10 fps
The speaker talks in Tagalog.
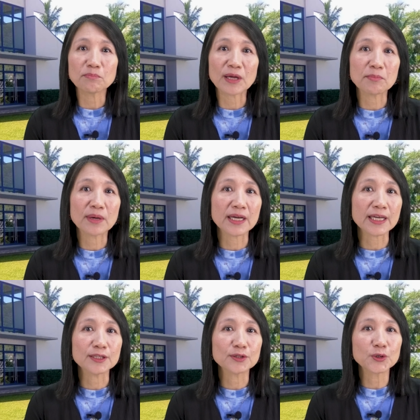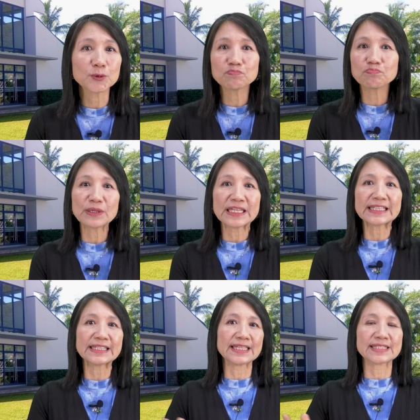may mga
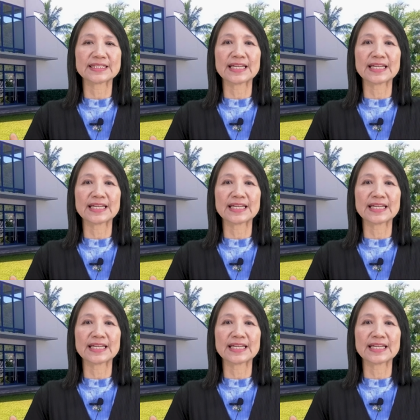incompleteness